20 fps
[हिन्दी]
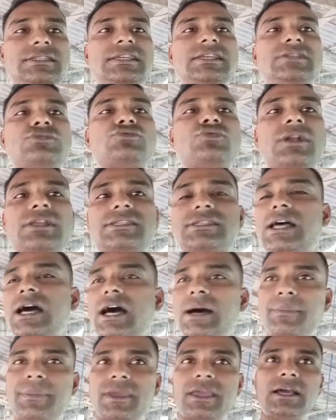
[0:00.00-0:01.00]
चीक्स थोड़ा सा
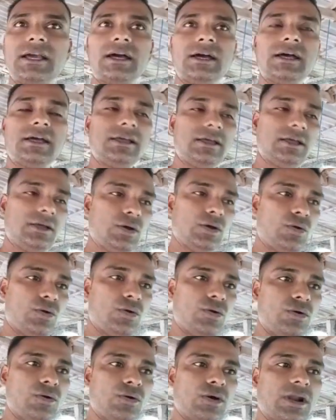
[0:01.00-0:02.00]
हाँपेगा
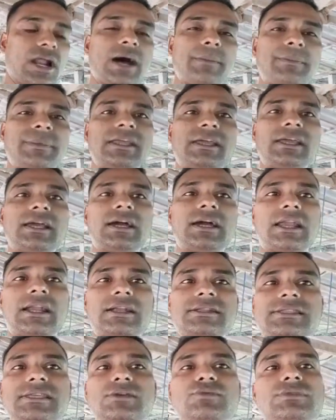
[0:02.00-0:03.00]
और हाँपने के
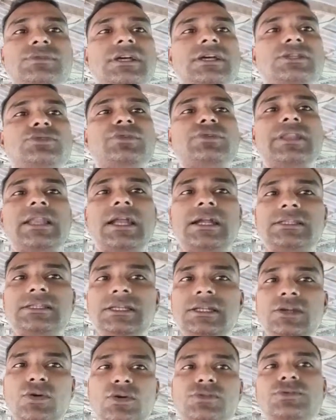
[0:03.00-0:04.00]
कारण से उसका जो
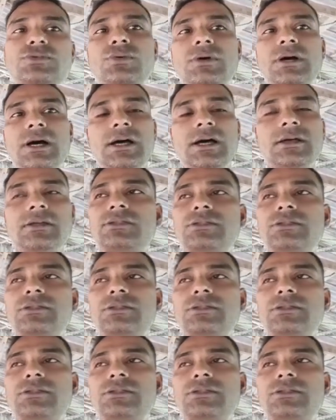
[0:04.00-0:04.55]
एनर्जी लॉस होगा